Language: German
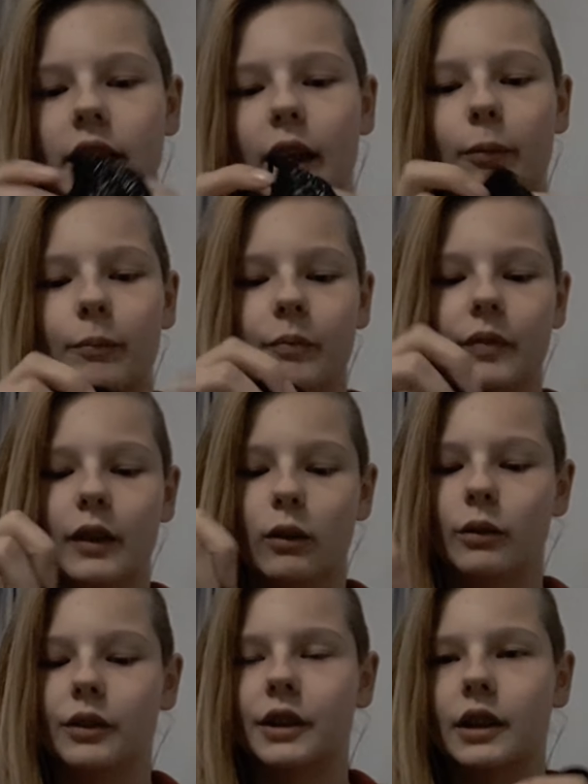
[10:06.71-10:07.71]
Ja.
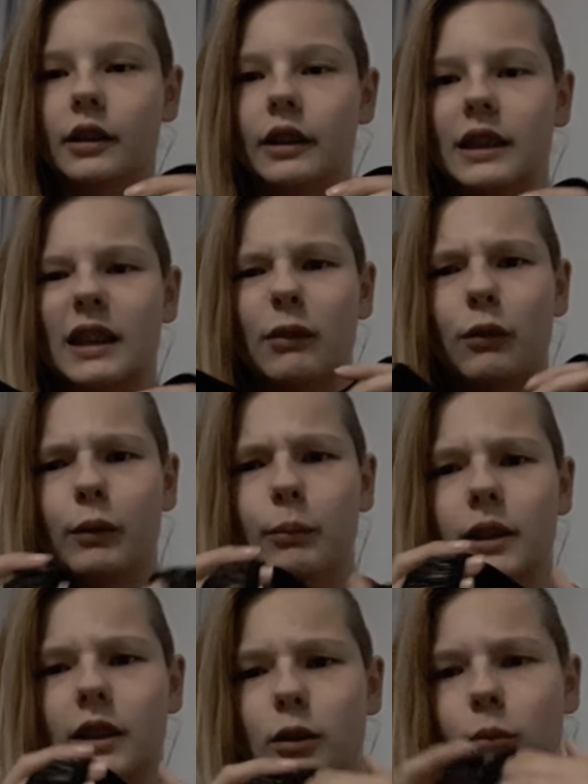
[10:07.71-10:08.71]
Und äh, das ist einfach viel
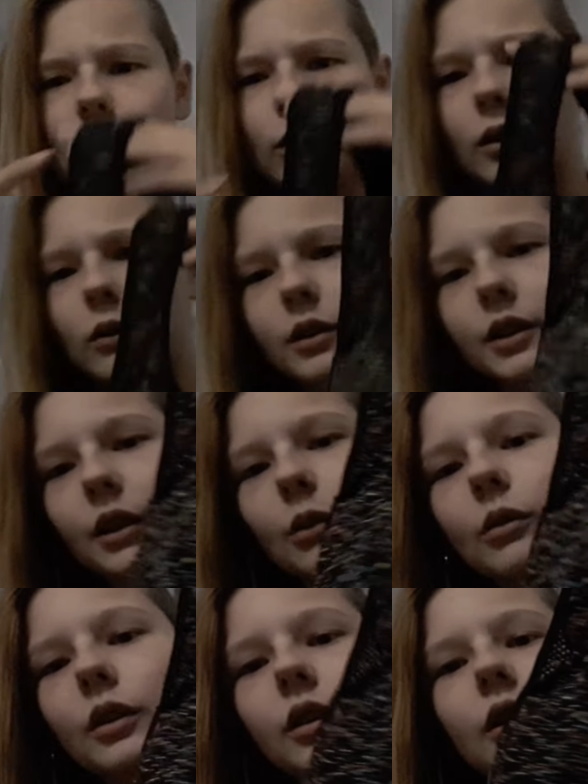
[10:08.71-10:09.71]
besser zum An- und
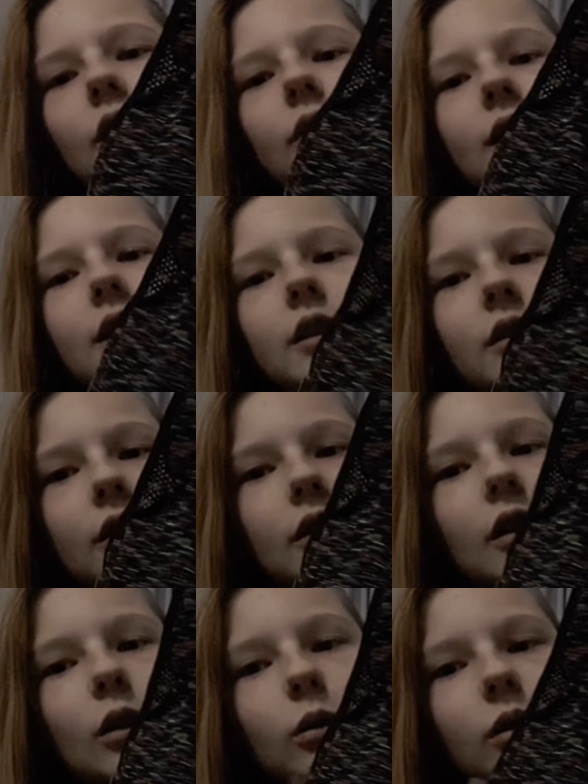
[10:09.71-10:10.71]
Ausziehen und äh, was
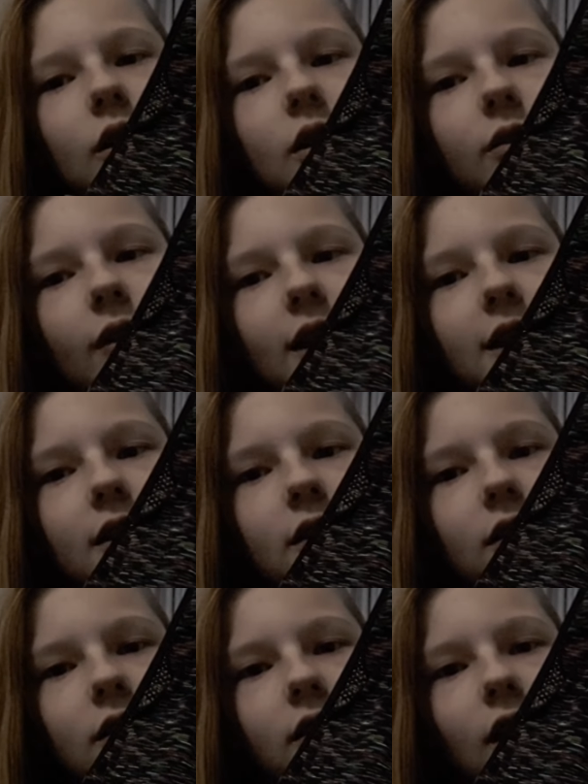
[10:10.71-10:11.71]
äh, auch das
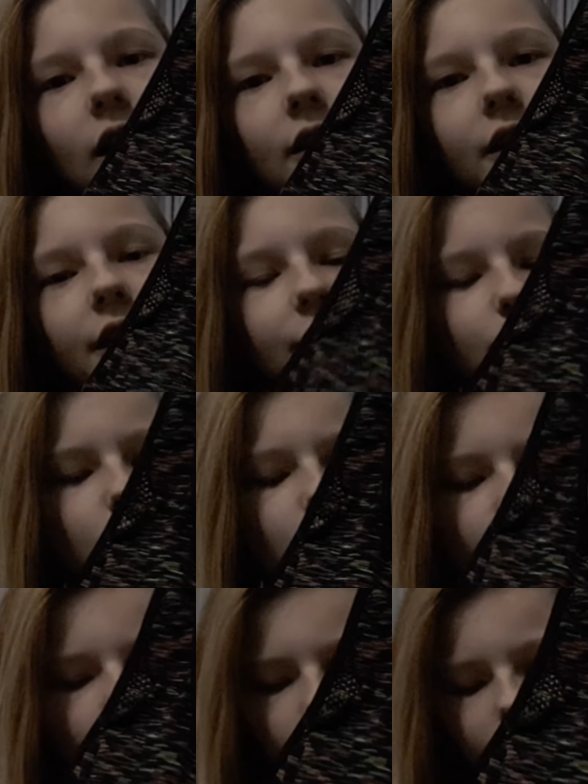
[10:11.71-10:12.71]
Wachsen angeht
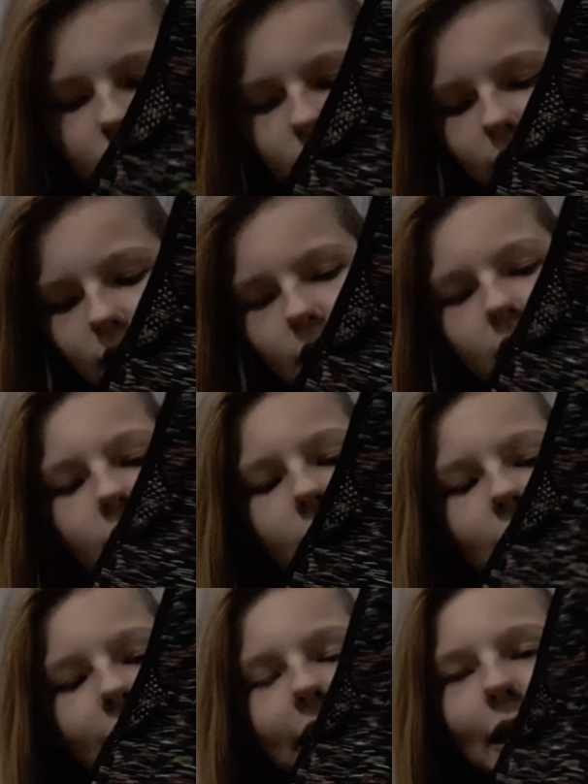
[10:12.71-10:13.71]
und so.
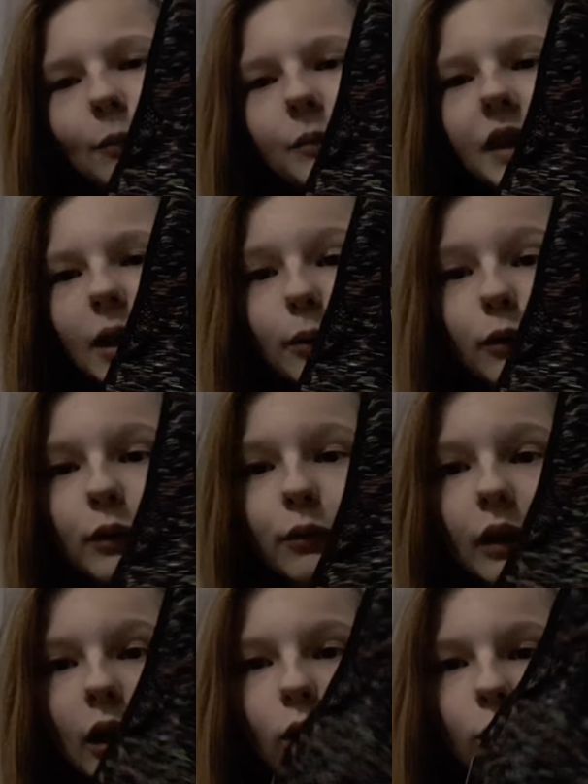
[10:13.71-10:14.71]
Ja, den habe ich auf
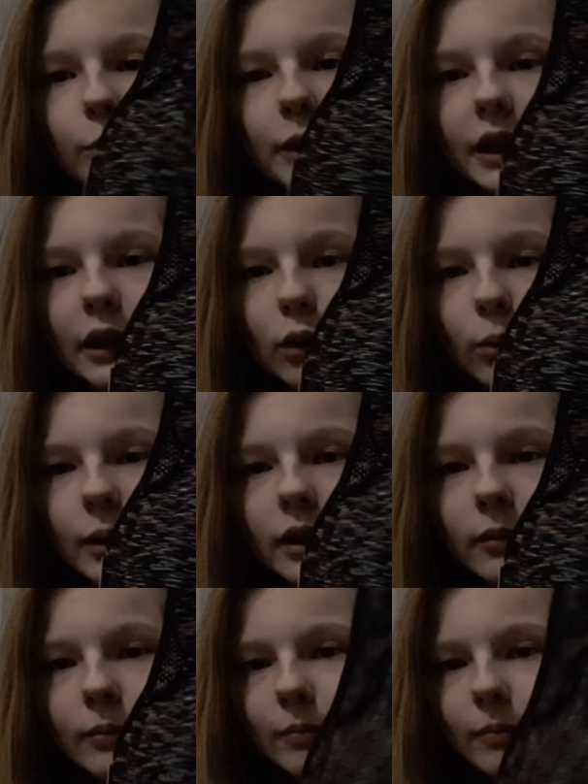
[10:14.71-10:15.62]
jeden Fall auch mitgenommen.